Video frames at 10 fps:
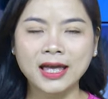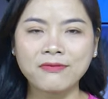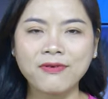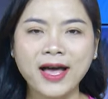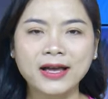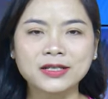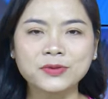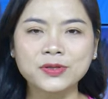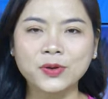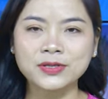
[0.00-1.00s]
và trong
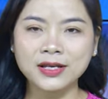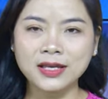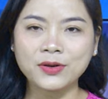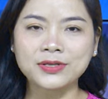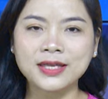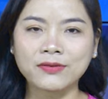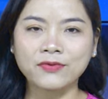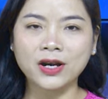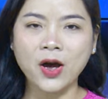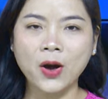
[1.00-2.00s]
số rất nhiều sản
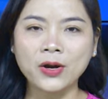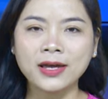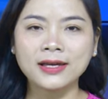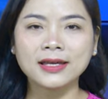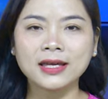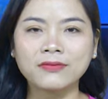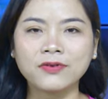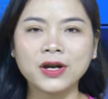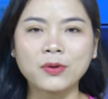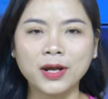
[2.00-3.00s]
vật đó thì
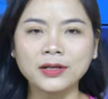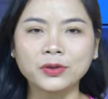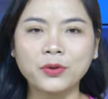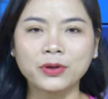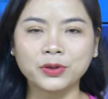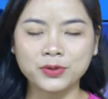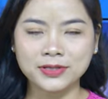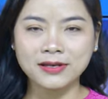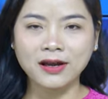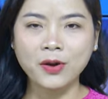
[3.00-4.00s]
với đồng đất của thôn
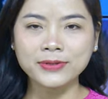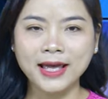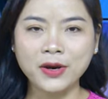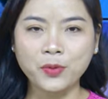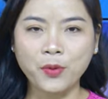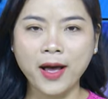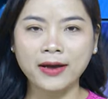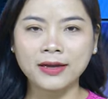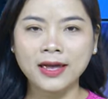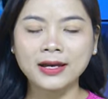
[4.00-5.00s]
Sương Cốc xã Đồng Quang